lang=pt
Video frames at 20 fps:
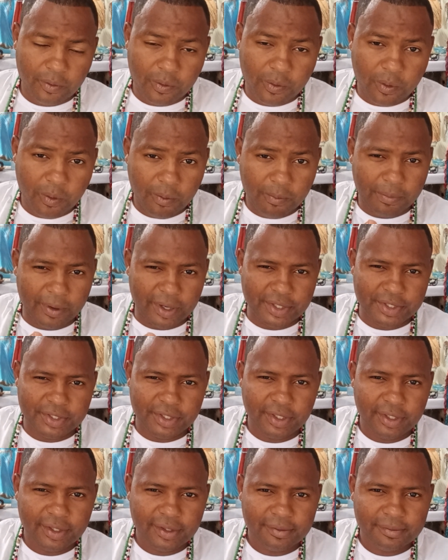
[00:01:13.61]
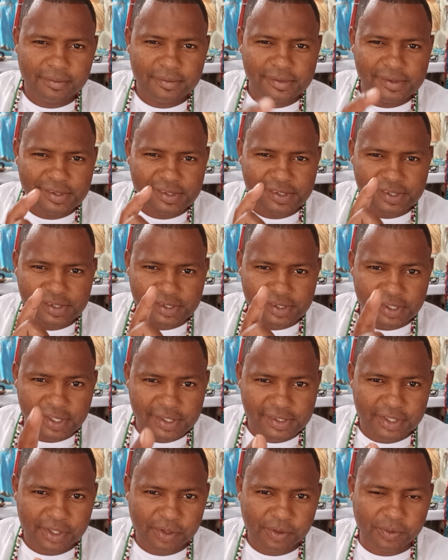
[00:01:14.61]
Compartilha, ser
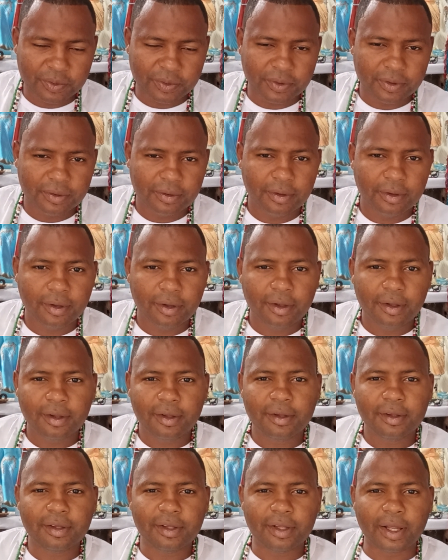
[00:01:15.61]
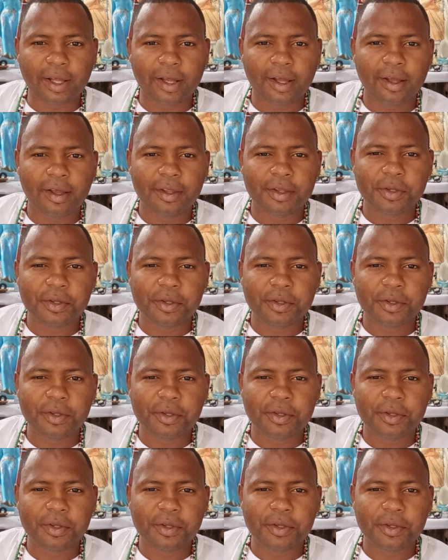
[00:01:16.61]
seguidor, tá?